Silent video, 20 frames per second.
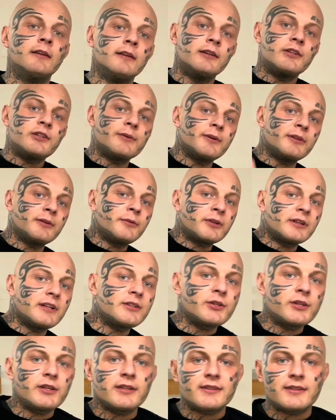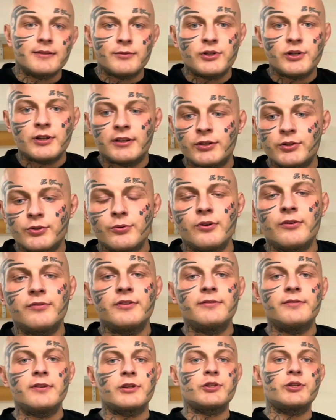Siemano Mordeczki, jestem dzisiaj na siłowni
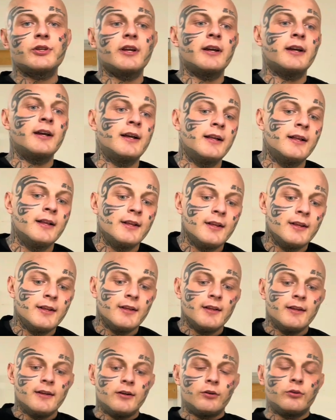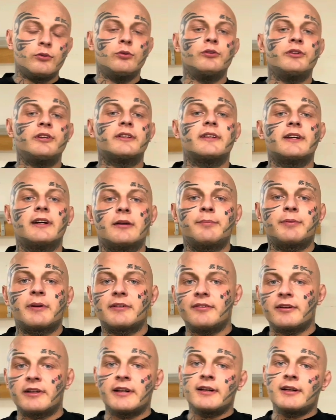właśnie. Ogólnie tak,
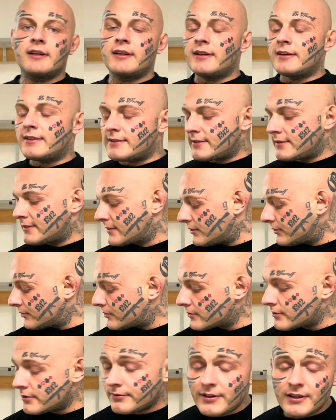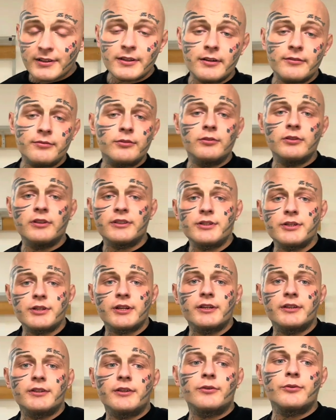prawa ręka jest skontuzjowana, w ogóle
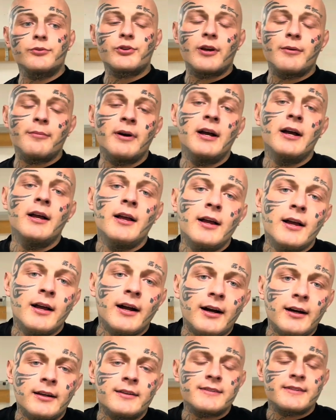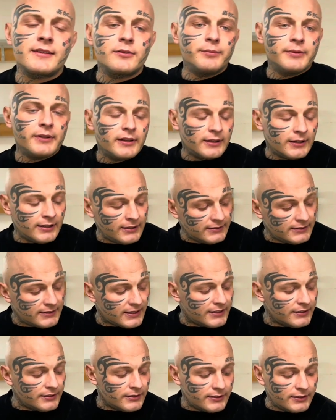dzisiaj nie ruszam, ale zrobię
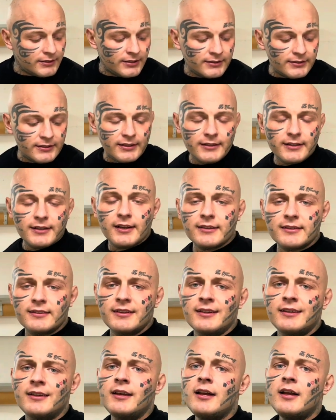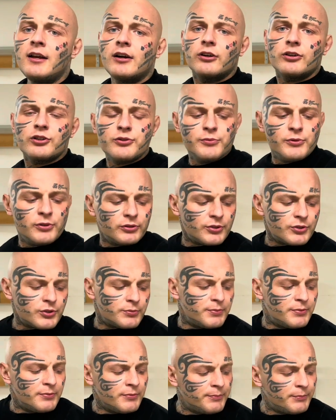trening delikatny. Chodzi mi o to,
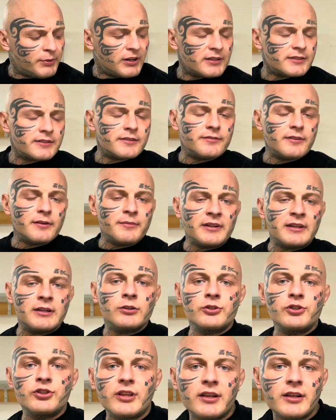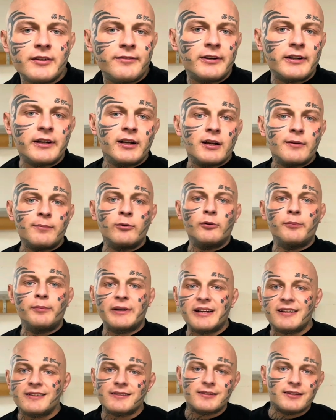żebym pokazał Wam, jak chodzi ta lewa ręka po
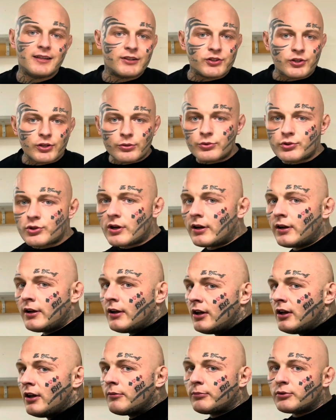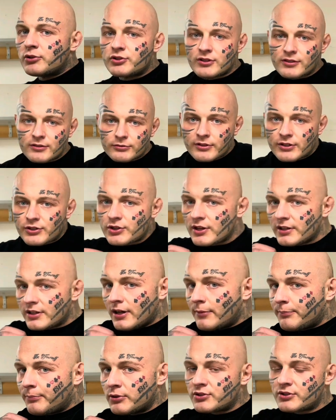operacji, jak się rusza podczas uderzenia,
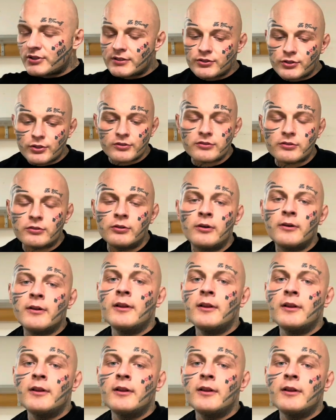podczas ciosu,